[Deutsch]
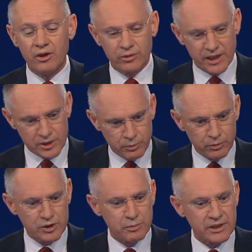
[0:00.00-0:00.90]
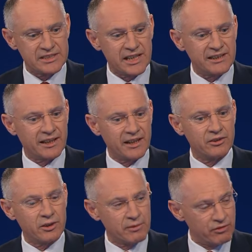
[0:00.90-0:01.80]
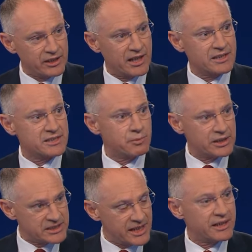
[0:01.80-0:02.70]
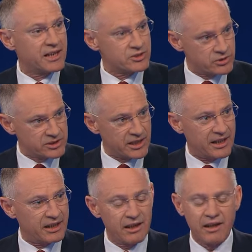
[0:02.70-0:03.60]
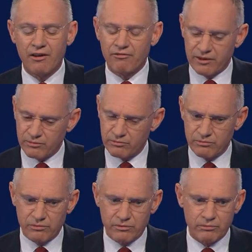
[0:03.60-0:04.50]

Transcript: Und er ist Bundespolizeidirektor und damit für die ganze Polizei in ganz Österreich. Und was ändert das jetzt an meiner Frage?